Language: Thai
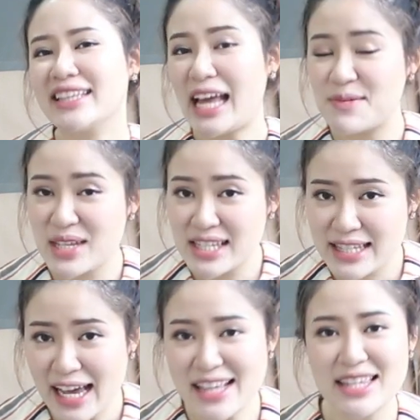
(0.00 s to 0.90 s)
แต่มี
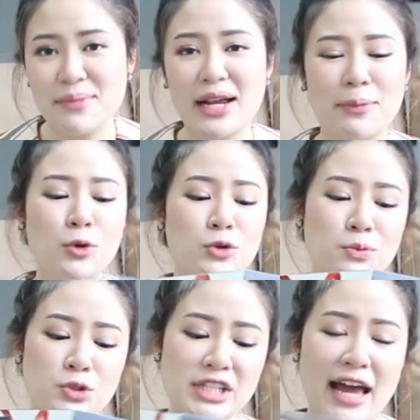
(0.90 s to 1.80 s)
เซตสำหรับคุณ
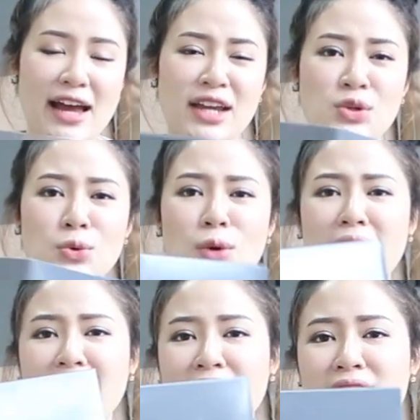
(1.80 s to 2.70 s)
ผู้ชายด้วย